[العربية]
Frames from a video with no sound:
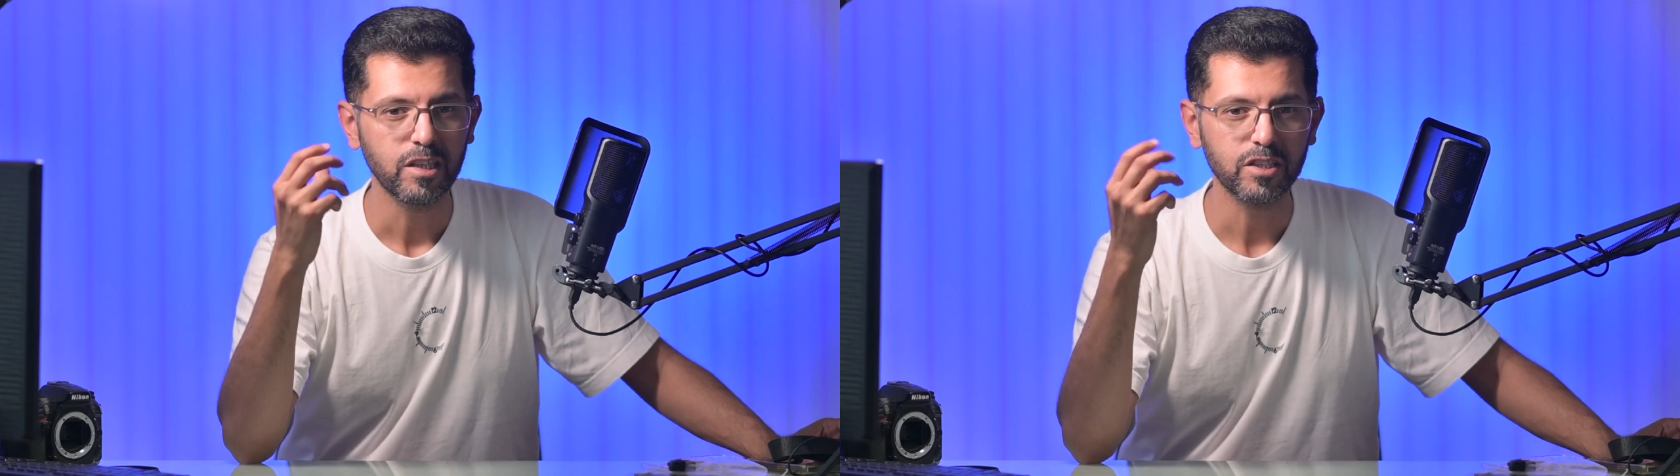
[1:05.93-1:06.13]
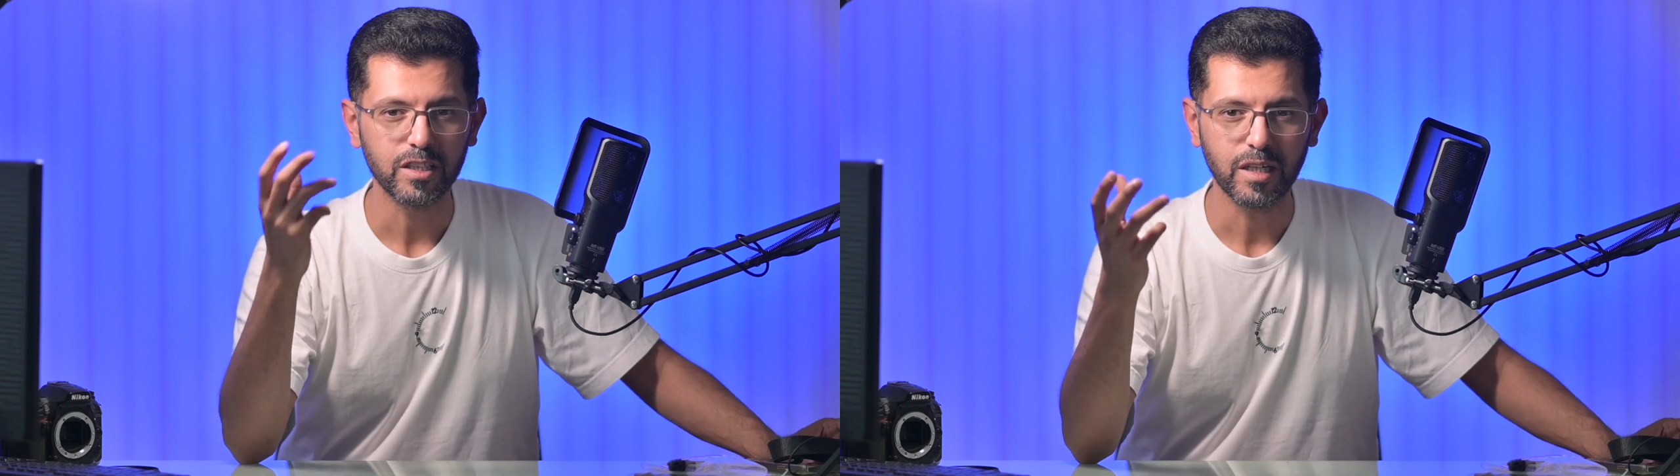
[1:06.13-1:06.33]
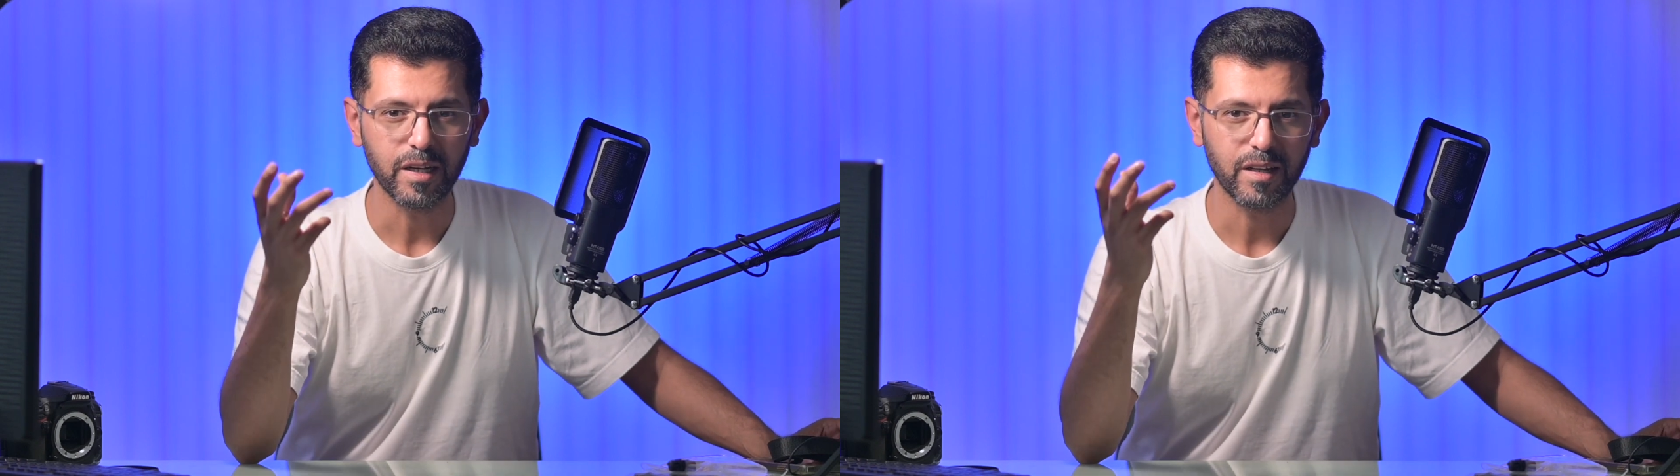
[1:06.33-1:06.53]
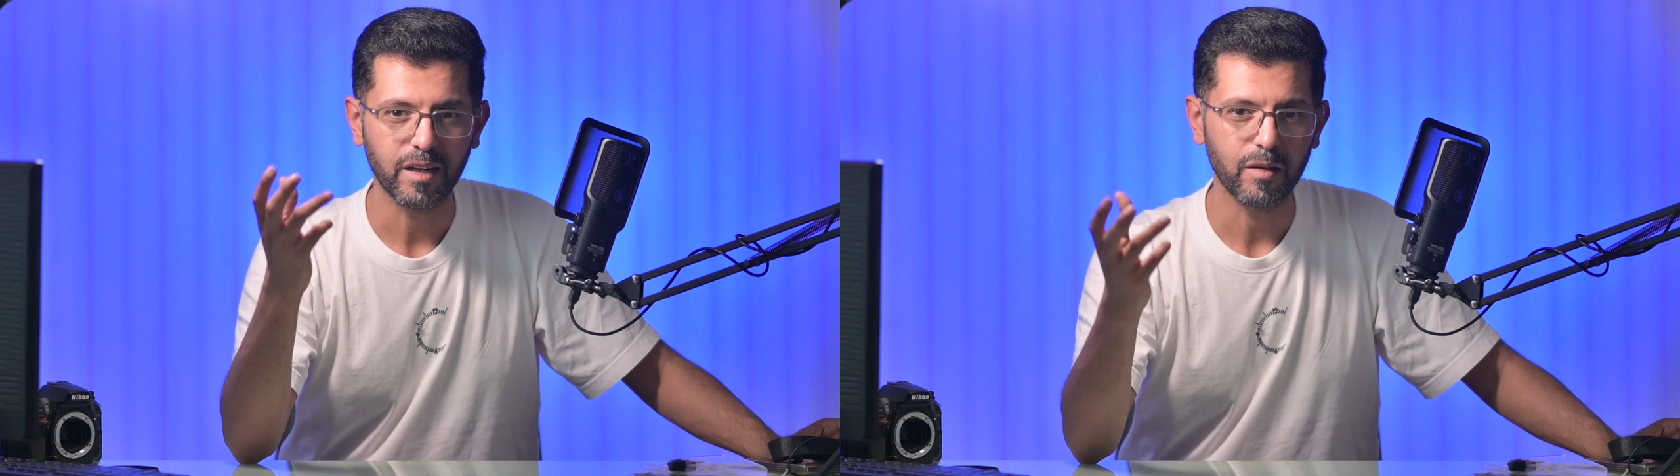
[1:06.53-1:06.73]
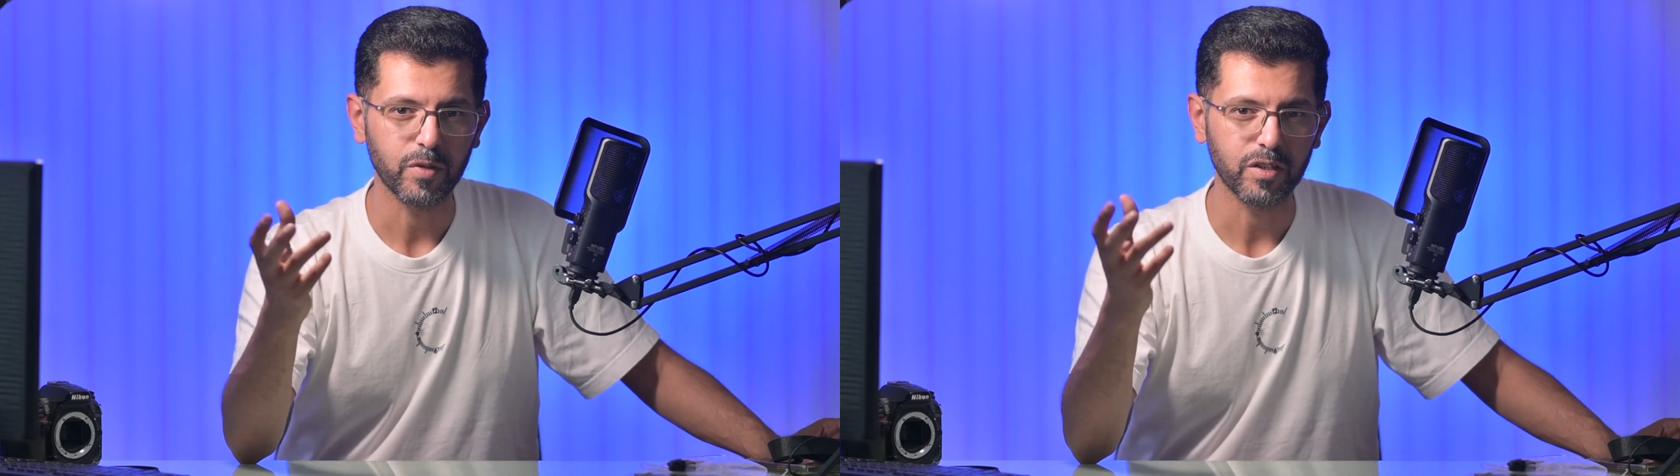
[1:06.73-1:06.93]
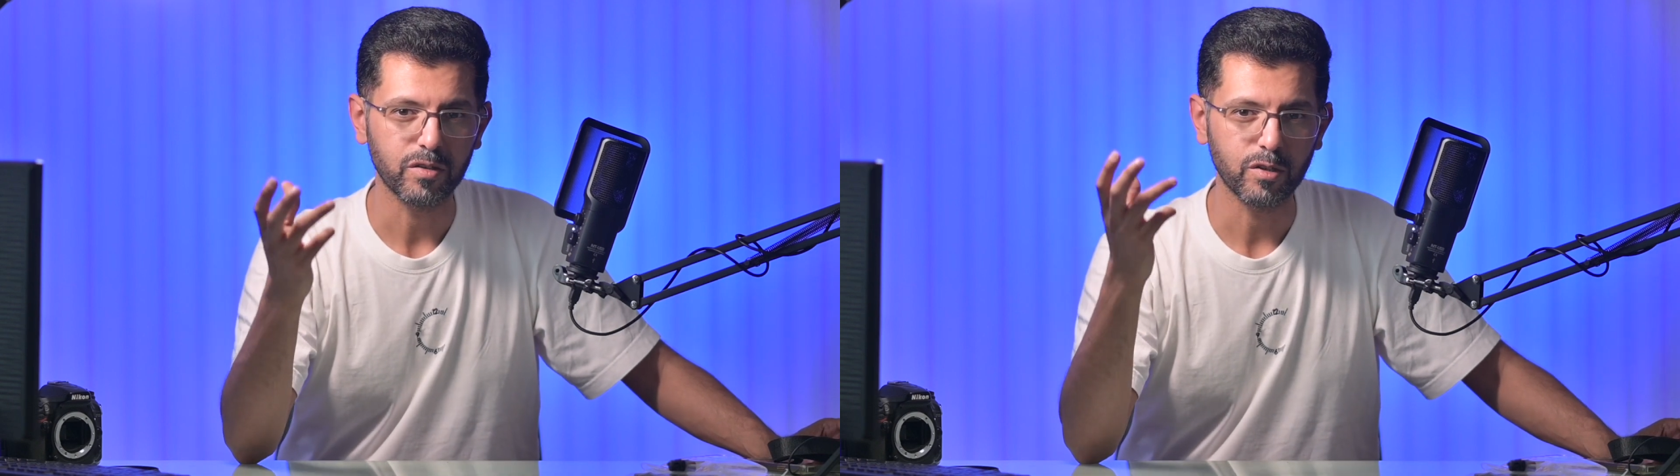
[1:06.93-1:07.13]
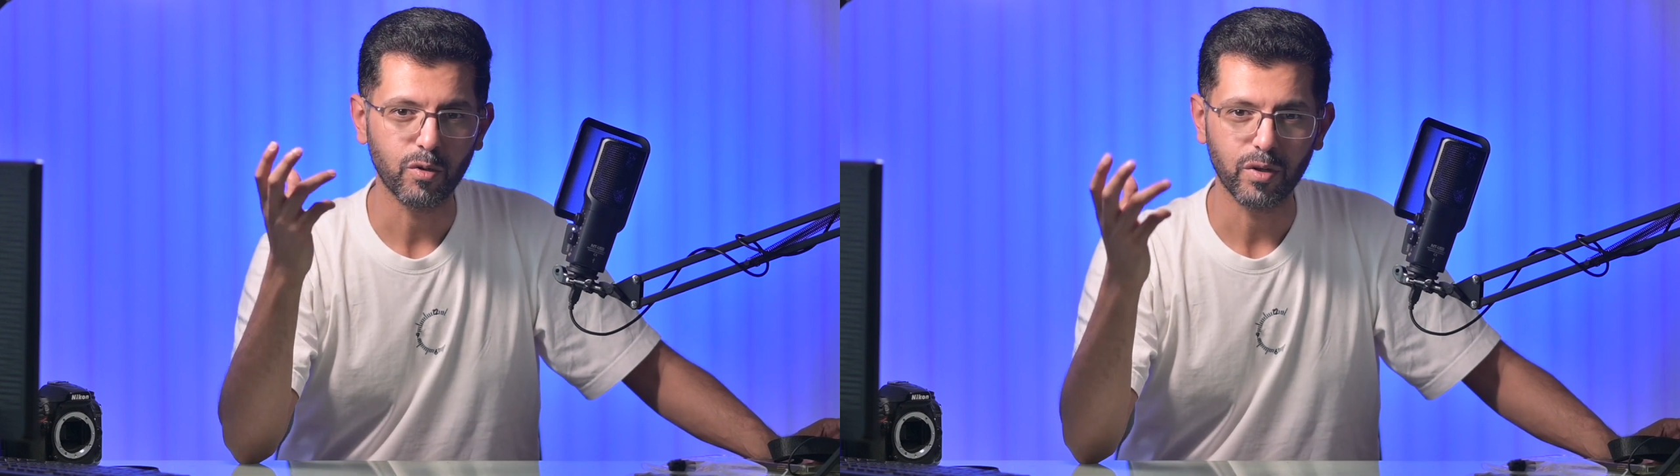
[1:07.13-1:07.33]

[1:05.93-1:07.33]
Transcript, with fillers: شيل كاميرتك